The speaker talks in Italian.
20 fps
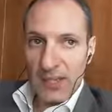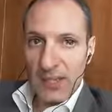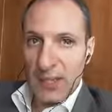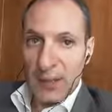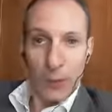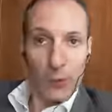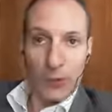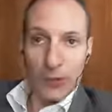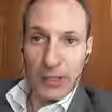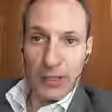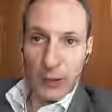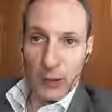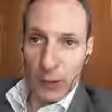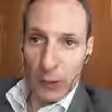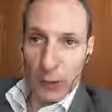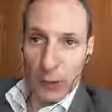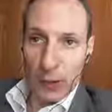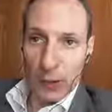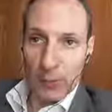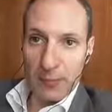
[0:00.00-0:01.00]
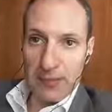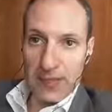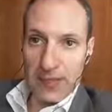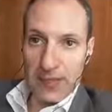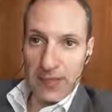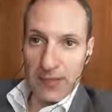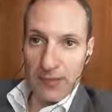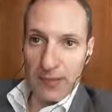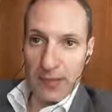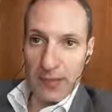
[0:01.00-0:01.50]
che non ottengono quegli
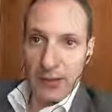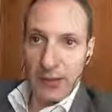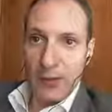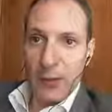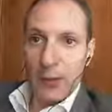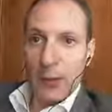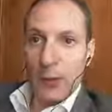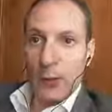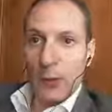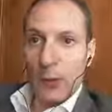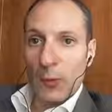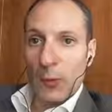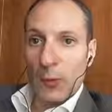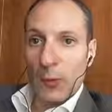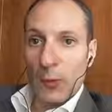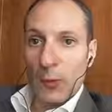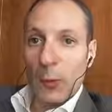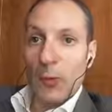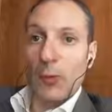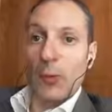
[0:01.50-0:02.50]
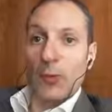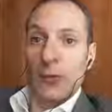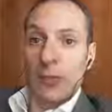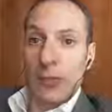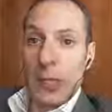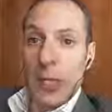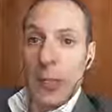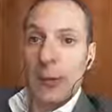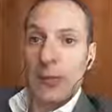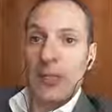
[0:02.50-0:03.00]
obiettivi.
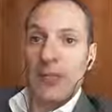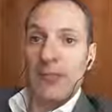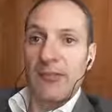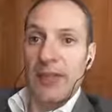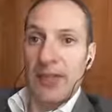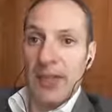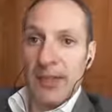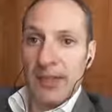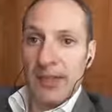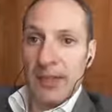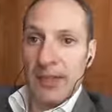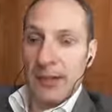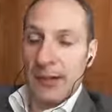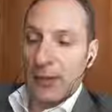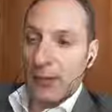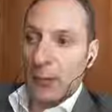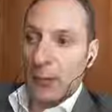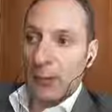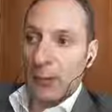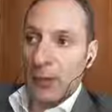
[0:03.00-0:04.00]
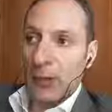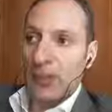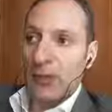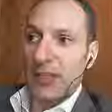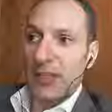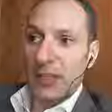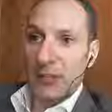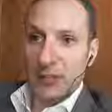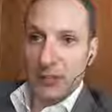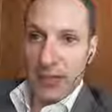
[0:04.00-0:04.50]
Continuiamo ad avere un modo
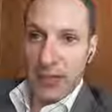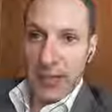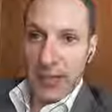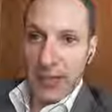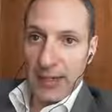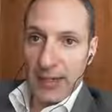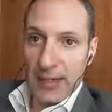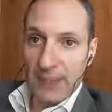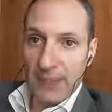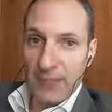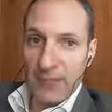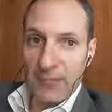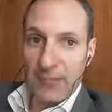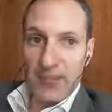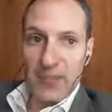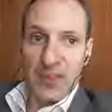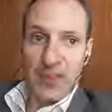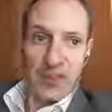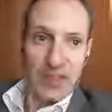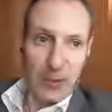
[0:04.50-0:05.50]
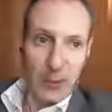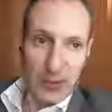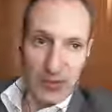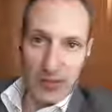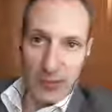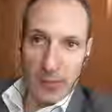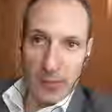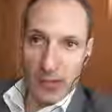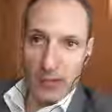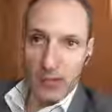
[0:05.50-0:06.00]
di ragionare di
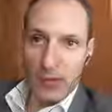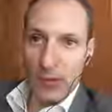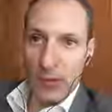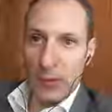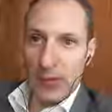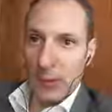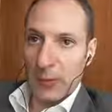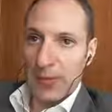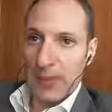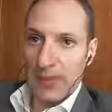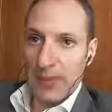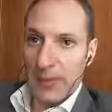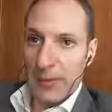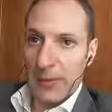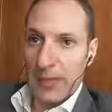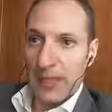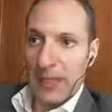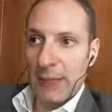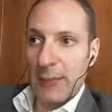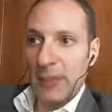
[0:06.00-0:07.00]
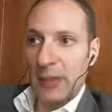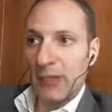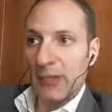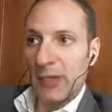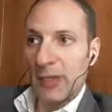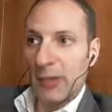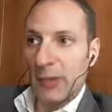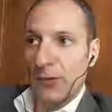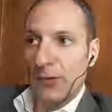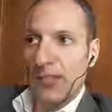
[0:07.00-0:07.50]
queste persone, quindi della media delle
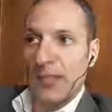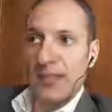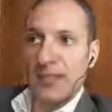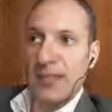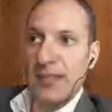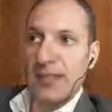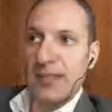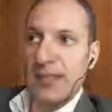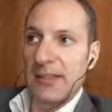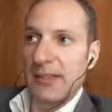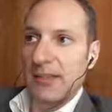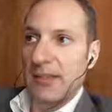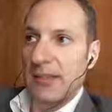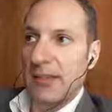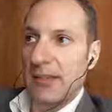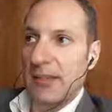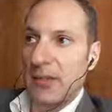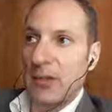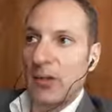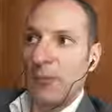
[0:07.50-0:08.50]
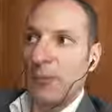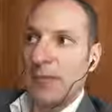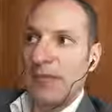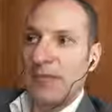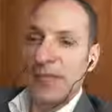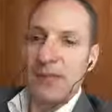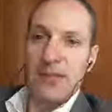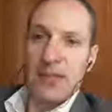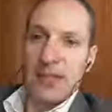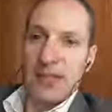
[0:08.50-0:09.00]
persone che ottiene dei, degli
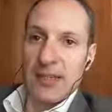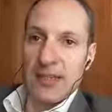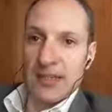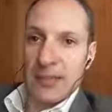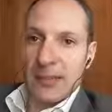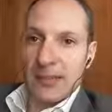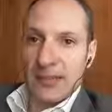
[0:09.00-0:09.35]
obiettivi